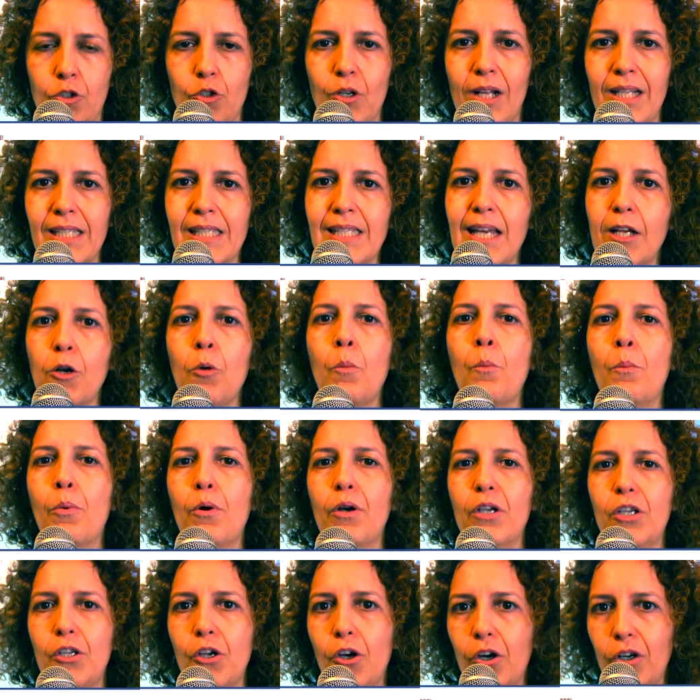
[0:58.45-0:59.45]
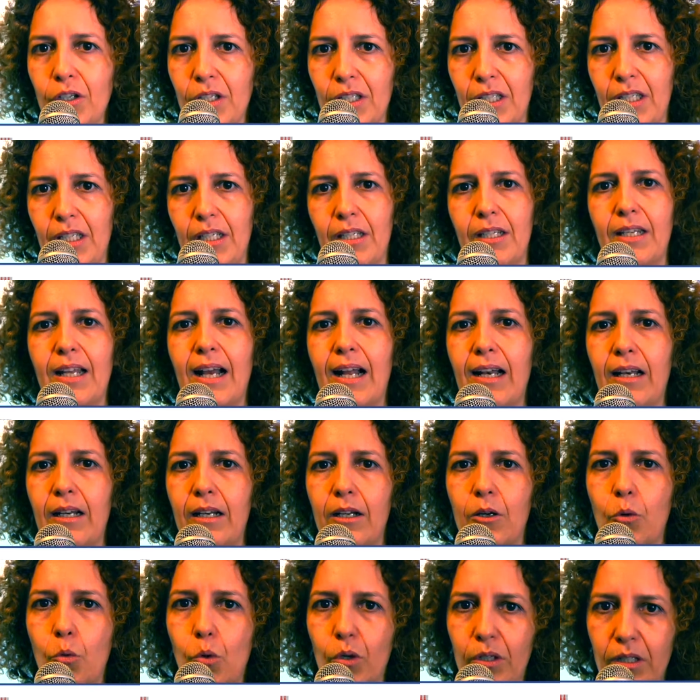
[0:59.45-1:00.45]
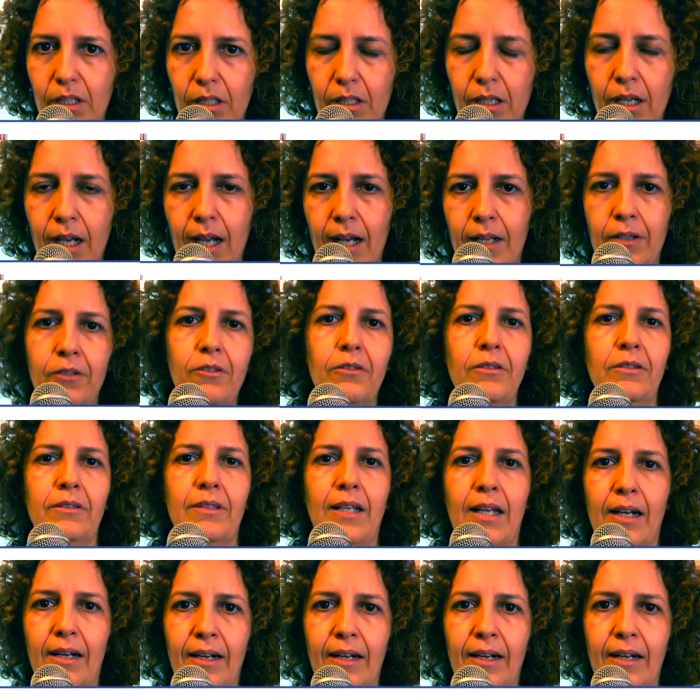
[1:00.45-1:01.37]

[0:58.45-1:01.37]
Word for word: cioè alzare un po' gli occhi dal quotidiano, dal